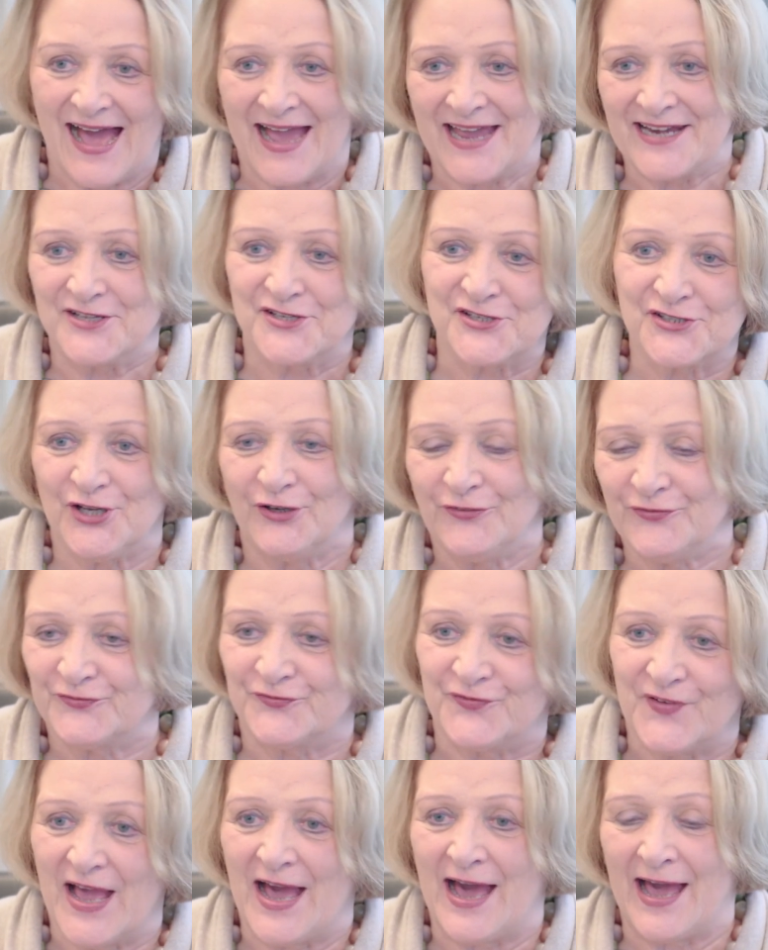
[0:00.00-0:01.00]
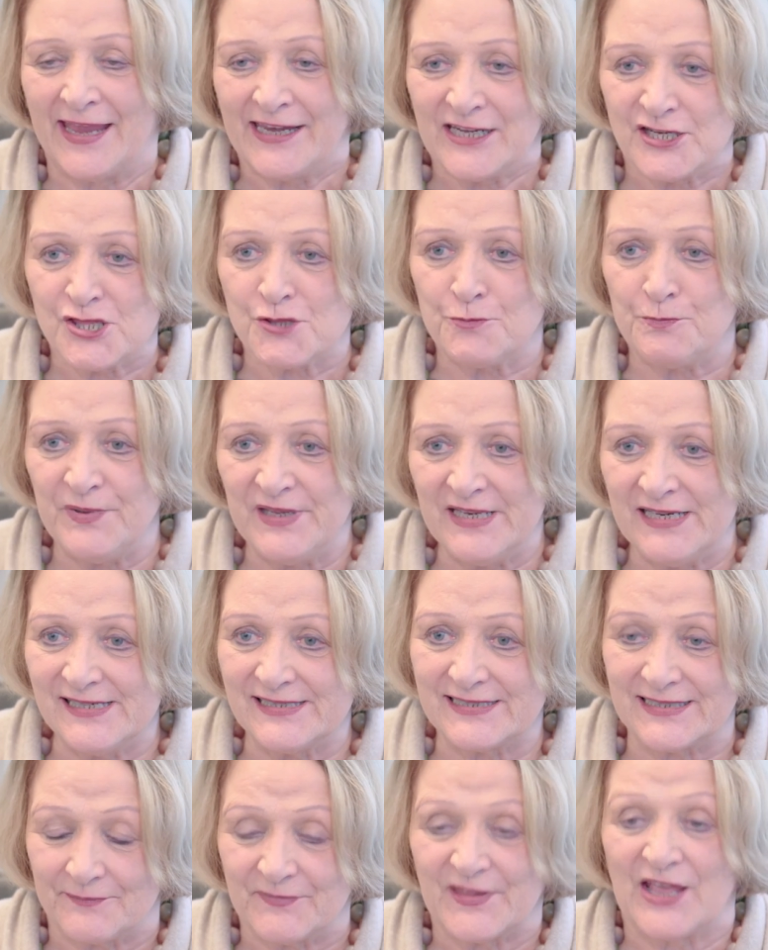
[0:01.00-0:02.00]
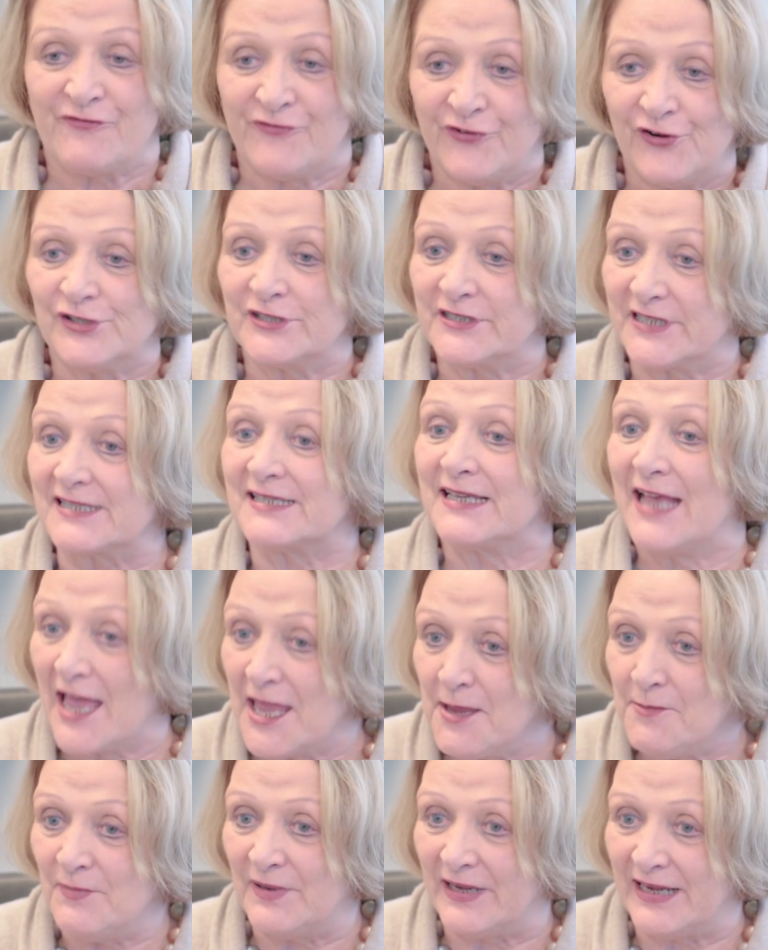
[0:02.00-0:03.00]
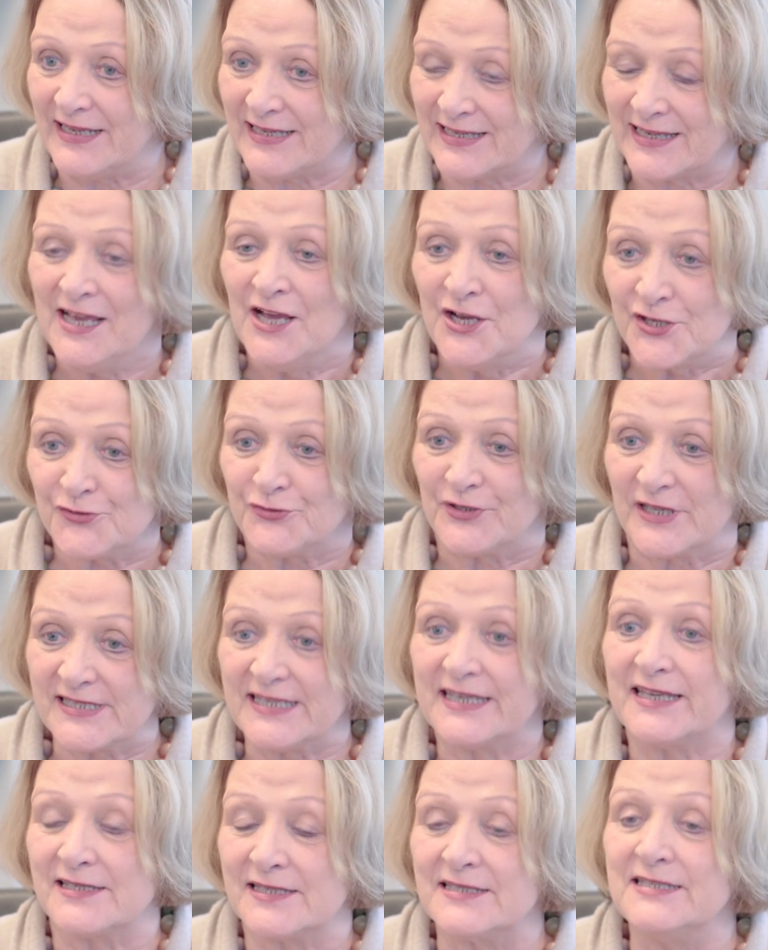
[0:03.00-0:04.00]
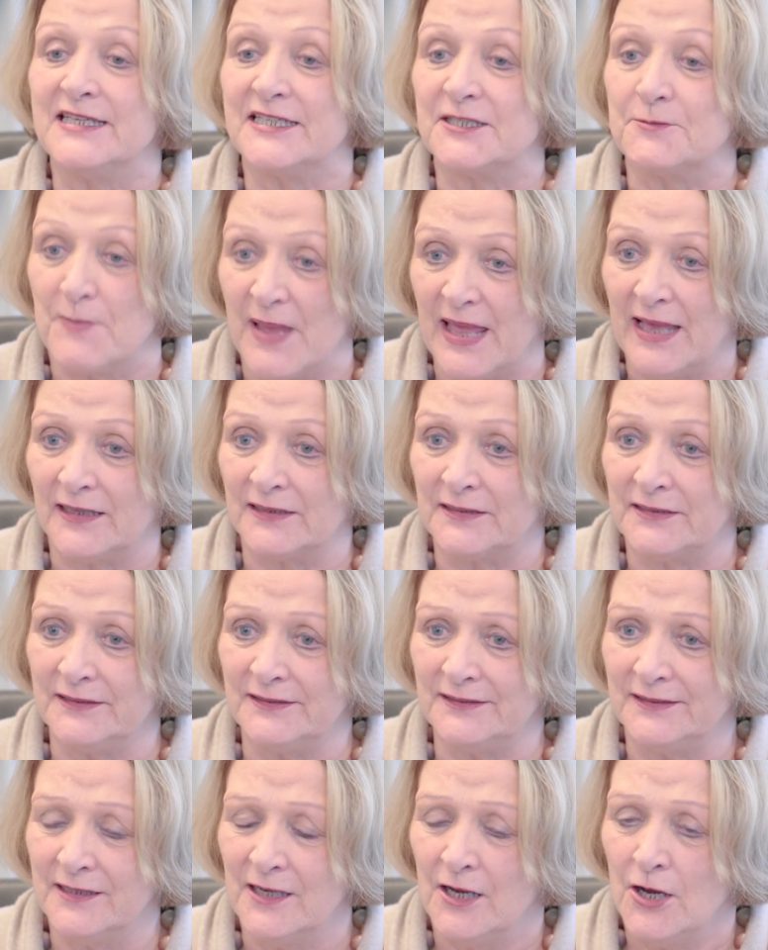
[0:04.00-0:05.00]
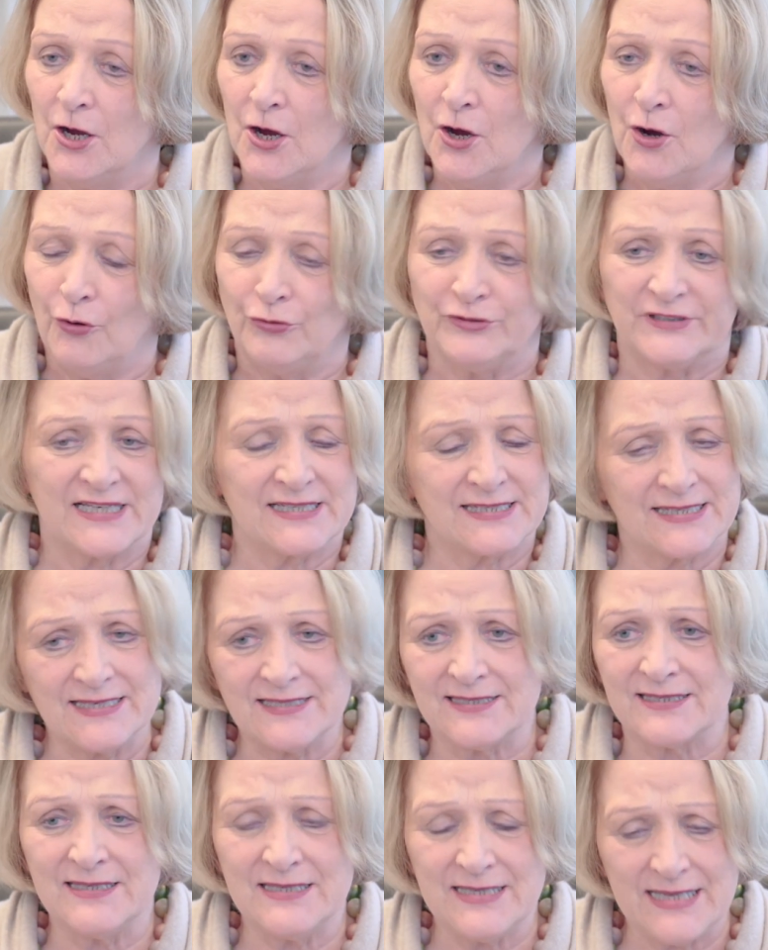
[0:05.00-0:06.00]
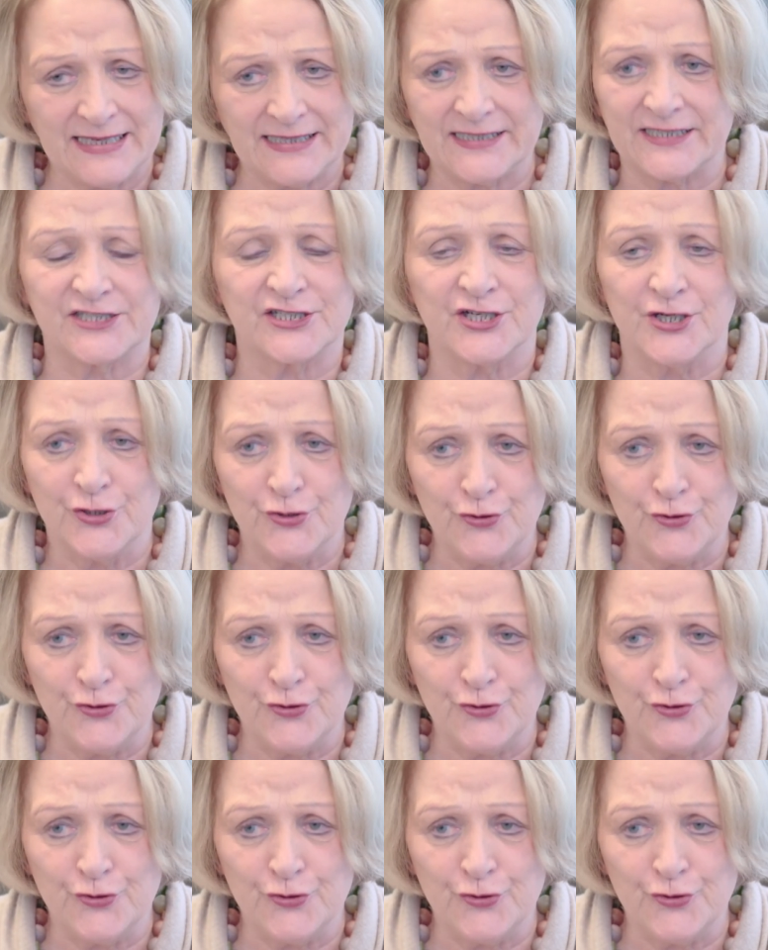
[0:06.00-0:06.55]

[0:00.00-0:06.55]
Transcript: eine Software einspielt, erfolgt das heimlich, sodass ich es nicht merke. Und es ist nicht